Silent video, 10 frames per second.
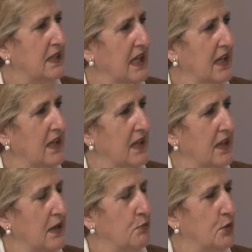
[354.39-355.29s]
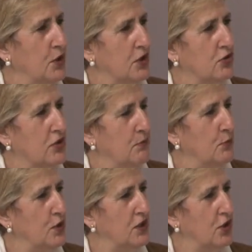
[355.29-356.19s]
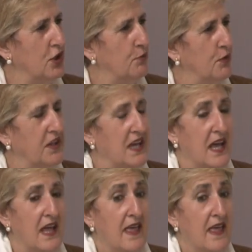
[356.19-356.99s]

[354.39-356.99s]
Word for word: que era un proyecto tan bonito que podía